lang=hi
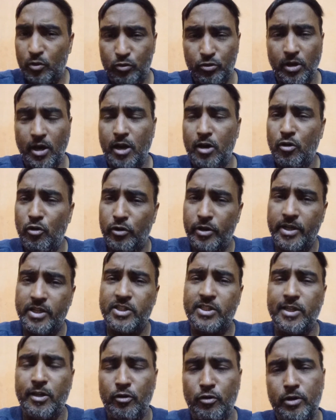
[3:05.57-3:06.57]
उधार लोगे
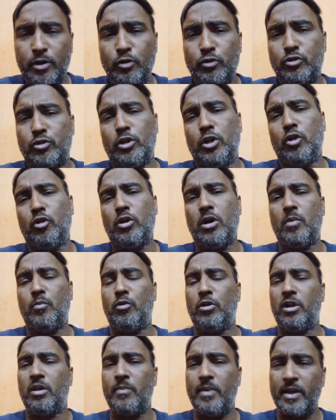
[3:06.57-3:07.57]
इससे लोगे उससे लोगे आप
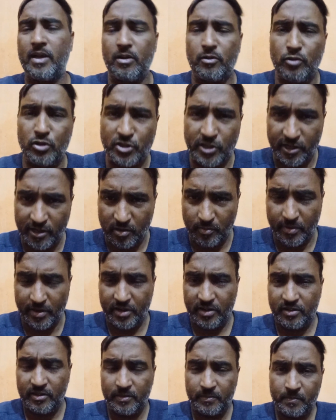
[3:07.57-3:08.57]
बोलोगे भाई कर दो
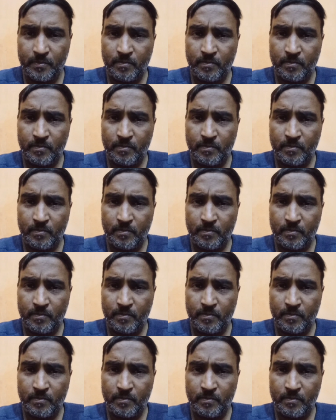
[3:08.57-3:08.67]
सेटलमेंट